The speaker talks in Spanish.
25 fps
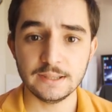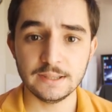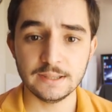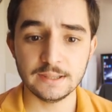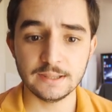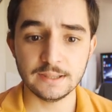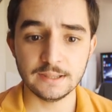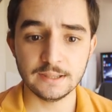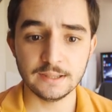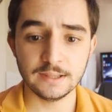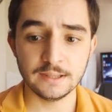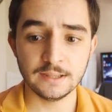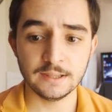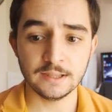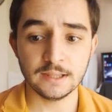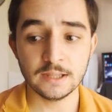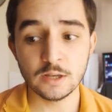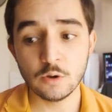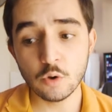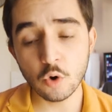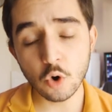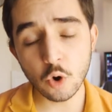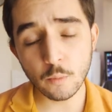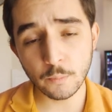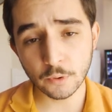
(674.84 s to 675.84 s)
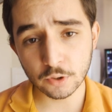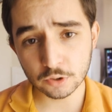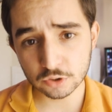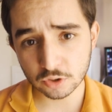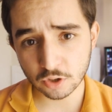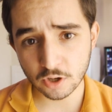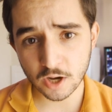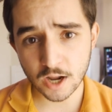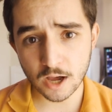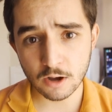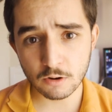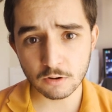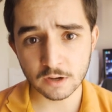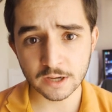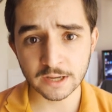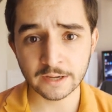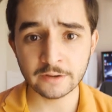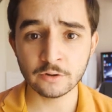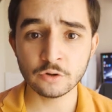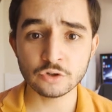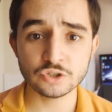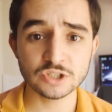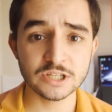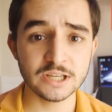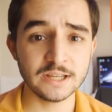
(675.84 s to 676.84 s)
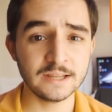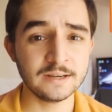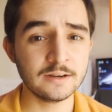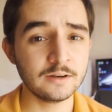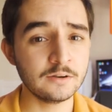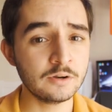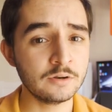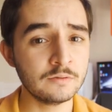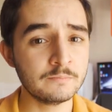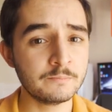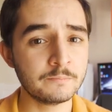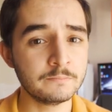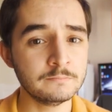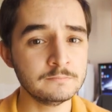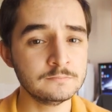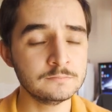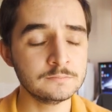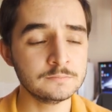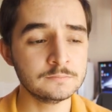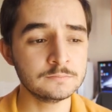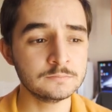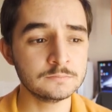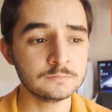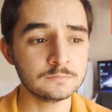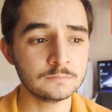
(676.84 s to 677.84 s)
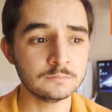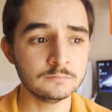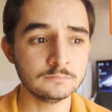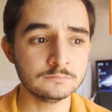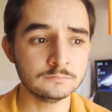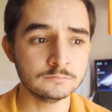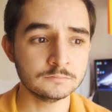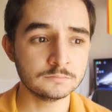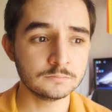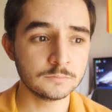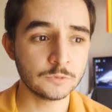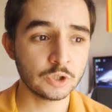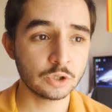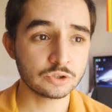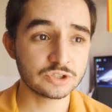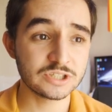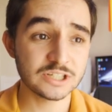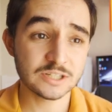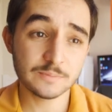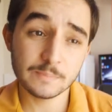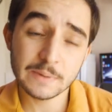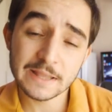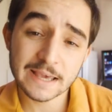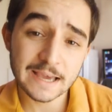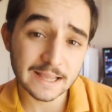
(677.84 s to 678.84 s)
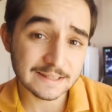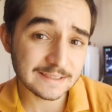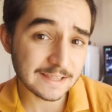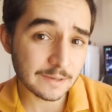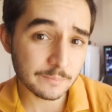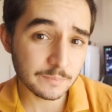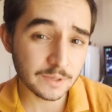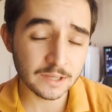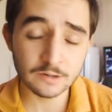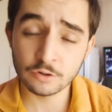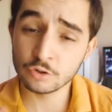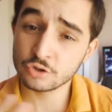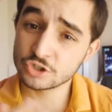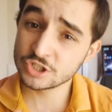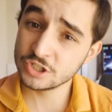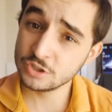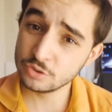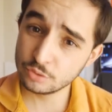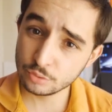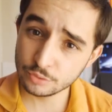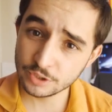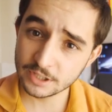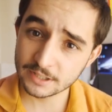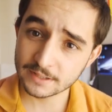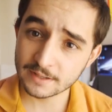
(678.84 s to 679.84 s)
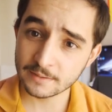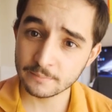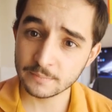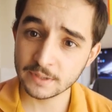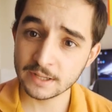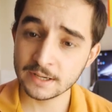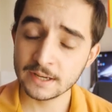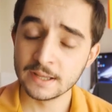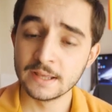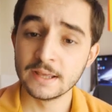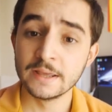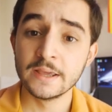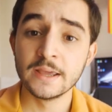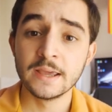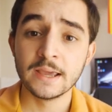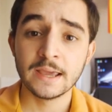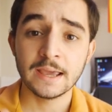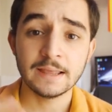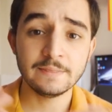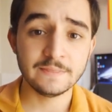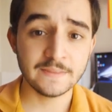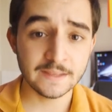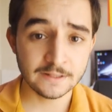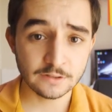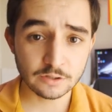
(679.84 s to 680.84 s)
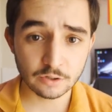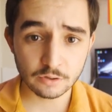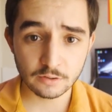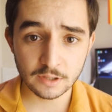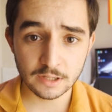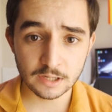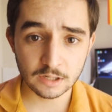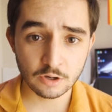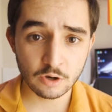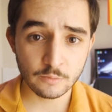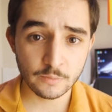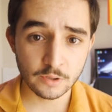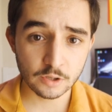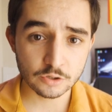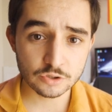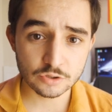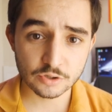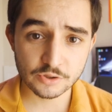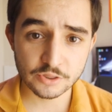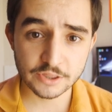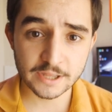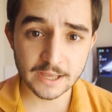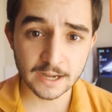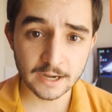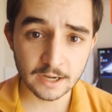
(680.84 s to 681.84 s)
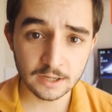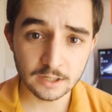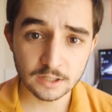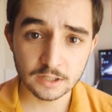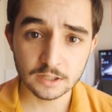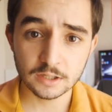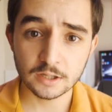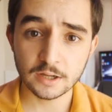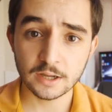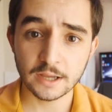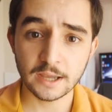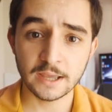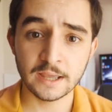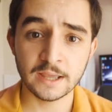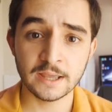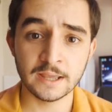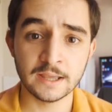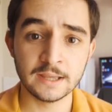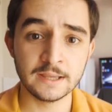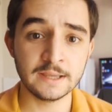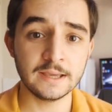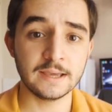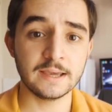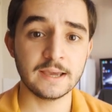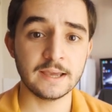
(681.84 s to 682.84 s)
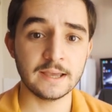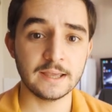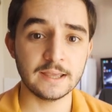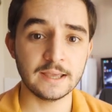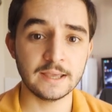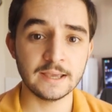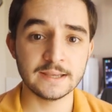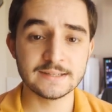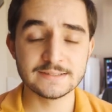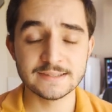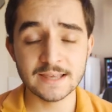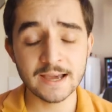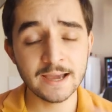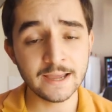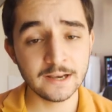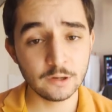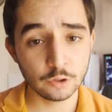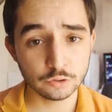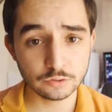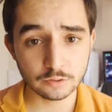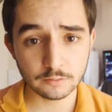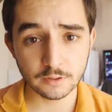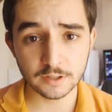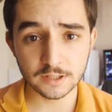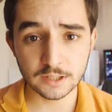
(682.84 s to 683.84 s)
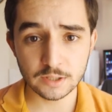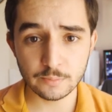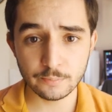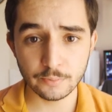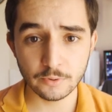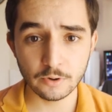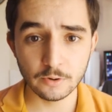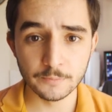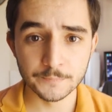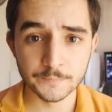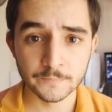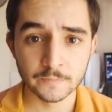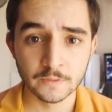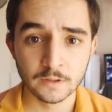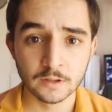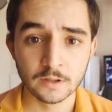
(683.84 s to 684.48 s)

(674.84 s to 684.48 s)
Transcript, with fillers: Y, luego, por otro lado, que no se, mm, no se explica tan bien o no se intuye tan bien, dentro del comedor social eh, está el otro equipo